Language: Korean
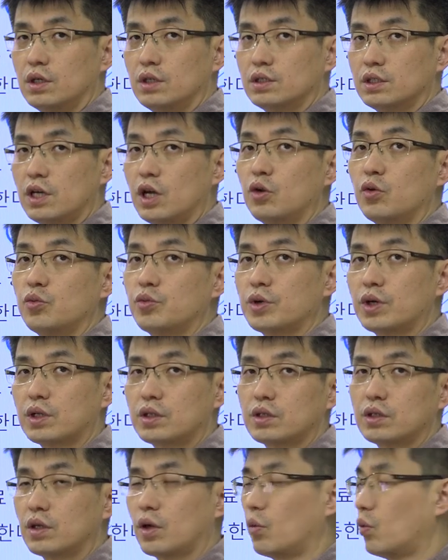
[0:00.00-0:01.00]
재료비
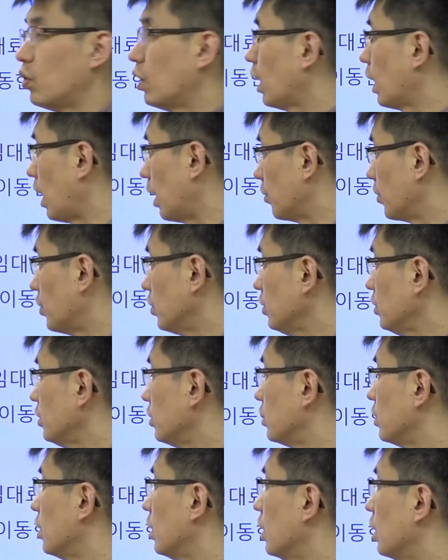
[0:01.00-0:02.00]
같은 게
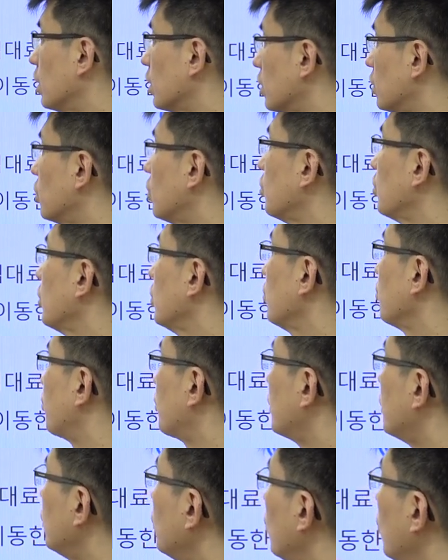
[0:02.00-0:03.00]
올라가면은 그러면
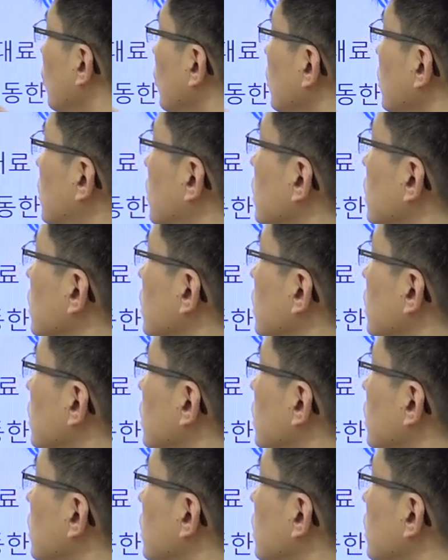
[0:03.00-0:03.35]
비용을